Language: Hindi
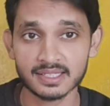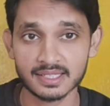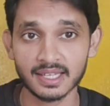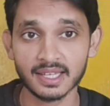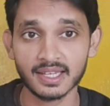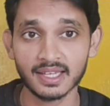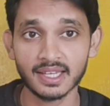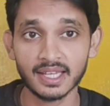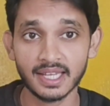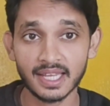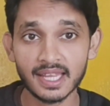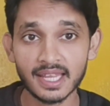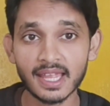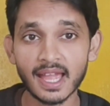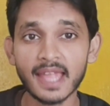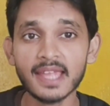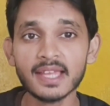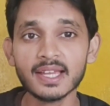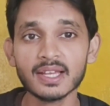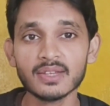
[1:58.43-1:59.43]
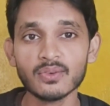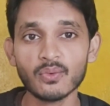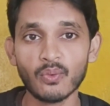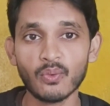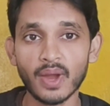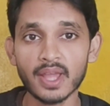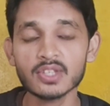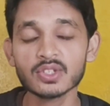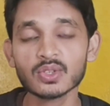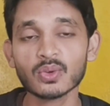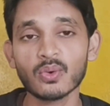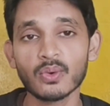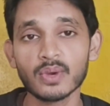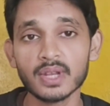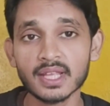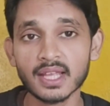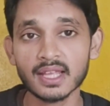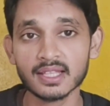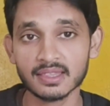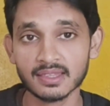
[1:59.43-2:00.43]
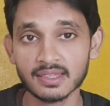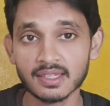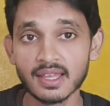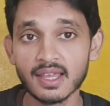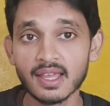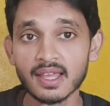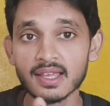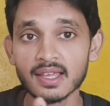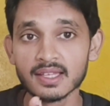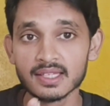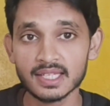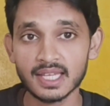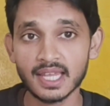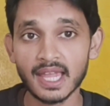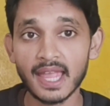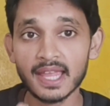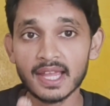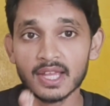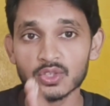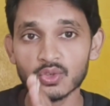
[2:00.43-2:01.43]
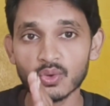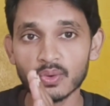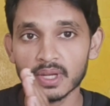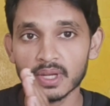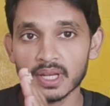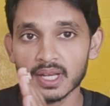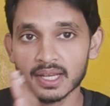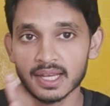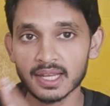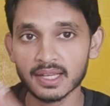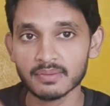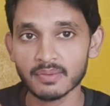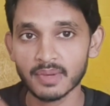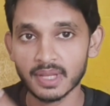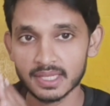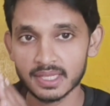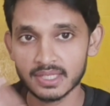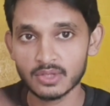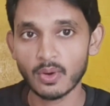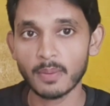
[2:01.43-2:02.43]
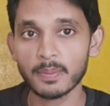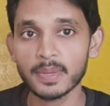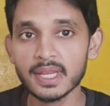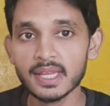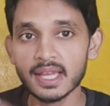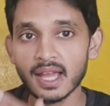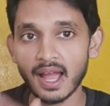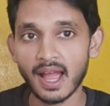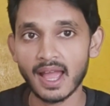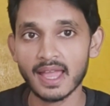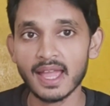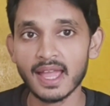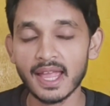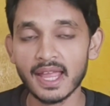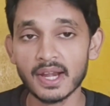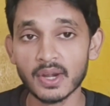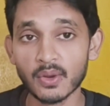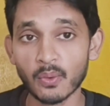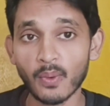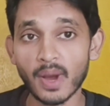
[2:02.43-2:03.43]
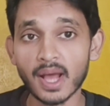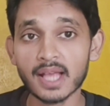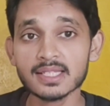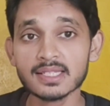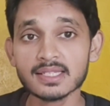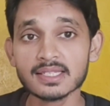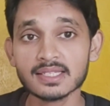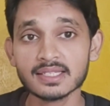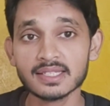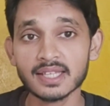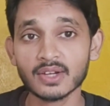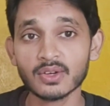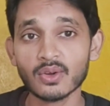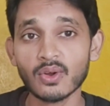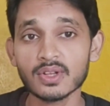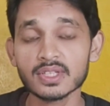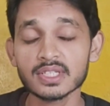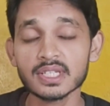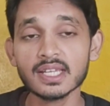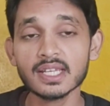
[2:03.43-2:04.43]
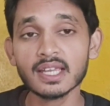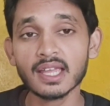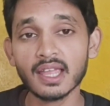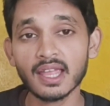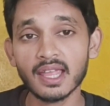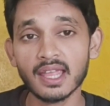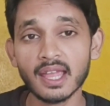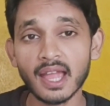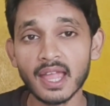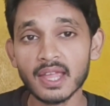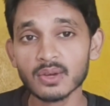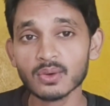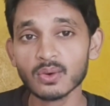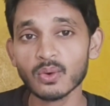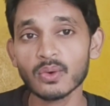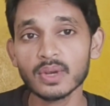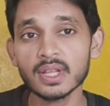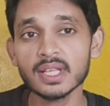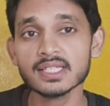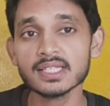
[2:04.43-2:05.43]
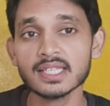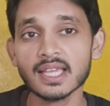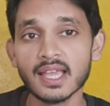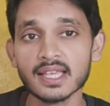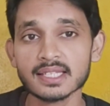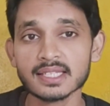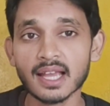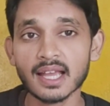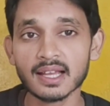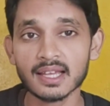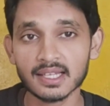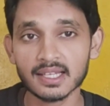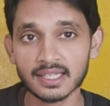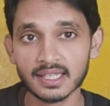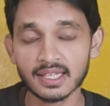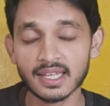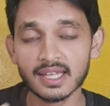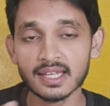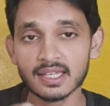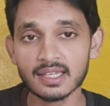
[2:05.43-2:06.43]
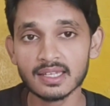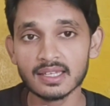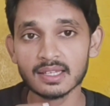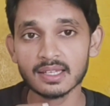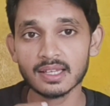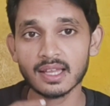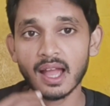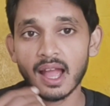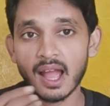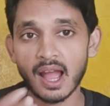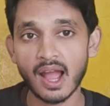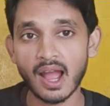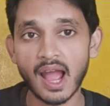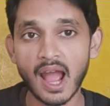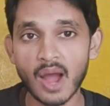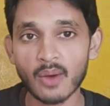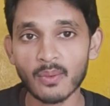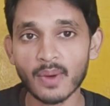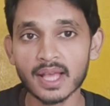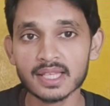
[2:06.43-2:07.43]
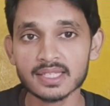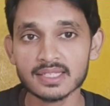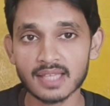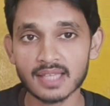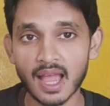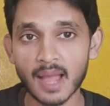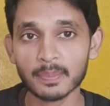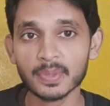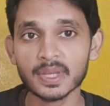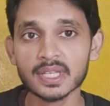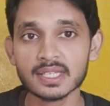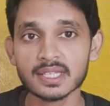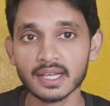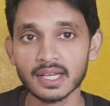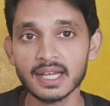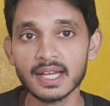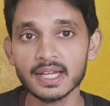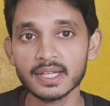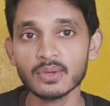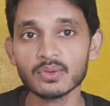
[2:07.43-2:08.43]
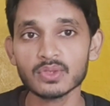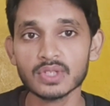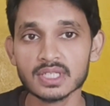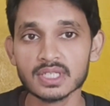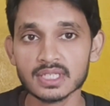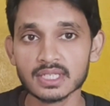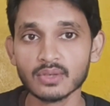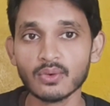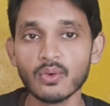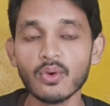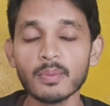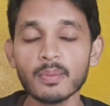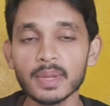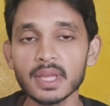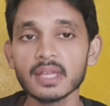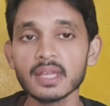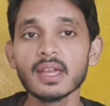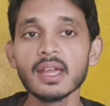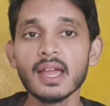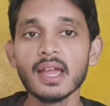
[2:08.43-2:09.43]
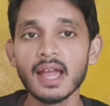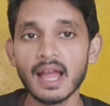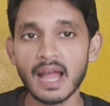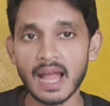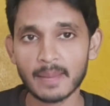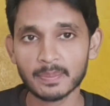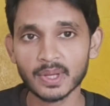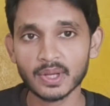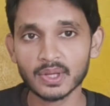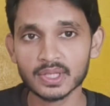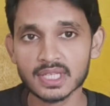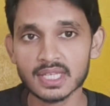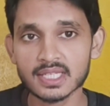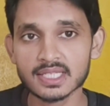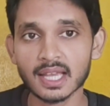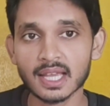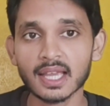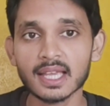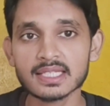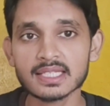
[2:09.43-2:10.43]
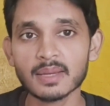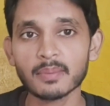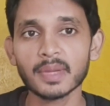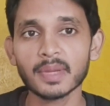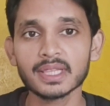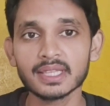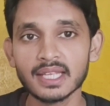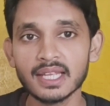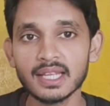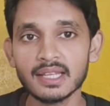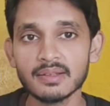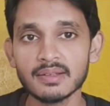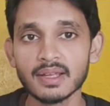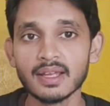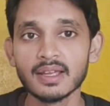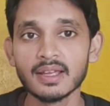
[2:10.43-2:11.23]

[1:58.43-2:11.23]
से एआई का वॉइस क्लोनिंग के एआई का जो अभी आया है एडवांस टेक्नोलॉजी एआई क्लोनिंग से ऐसा कर देंगे कि आवाज़ आपके से रिलेटिव जिसको भी आपके किसी सगे संबंधी